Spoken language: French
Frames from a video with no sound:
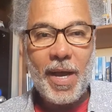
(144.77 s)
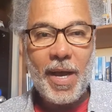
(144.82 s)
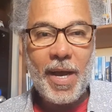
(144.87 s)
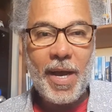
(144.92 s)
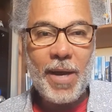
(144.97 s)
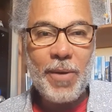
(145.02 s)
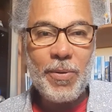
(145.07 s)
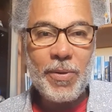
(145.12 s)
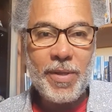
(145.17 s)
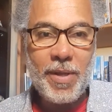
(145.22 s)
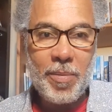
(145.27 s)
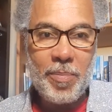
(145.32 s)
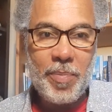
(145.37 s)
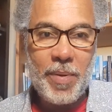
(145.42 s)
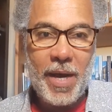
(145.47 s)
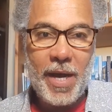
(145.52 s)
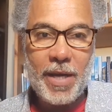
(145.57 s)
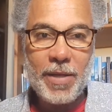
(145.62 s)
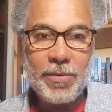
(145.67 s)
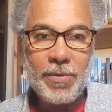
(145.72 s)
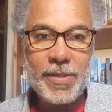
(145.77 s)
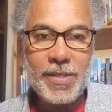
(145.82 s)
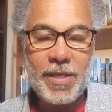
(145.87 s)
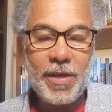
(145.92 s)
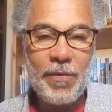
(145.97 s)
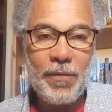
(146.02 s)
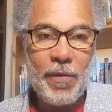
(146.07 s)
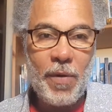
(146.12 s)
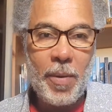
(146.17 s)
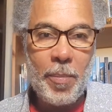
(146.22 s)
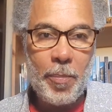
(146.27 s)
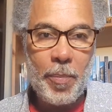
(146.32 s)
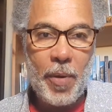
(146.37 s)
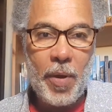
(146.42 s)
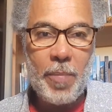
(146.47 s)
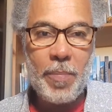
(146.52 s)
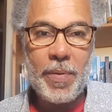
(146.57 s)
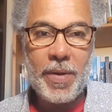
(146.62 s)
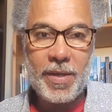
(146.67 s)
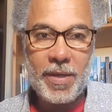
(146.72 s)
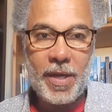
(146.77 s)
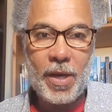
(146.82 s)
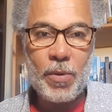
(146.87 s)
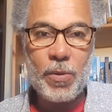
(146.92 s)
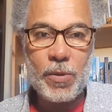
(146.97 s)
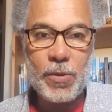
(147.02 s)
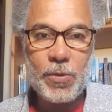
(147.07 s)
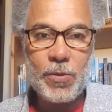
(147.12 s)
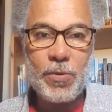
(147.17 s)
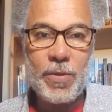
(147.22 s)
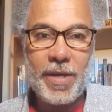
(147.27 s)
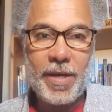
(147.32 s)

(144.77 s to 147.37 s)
ah, au départ, nous avons un peuple qui a reçu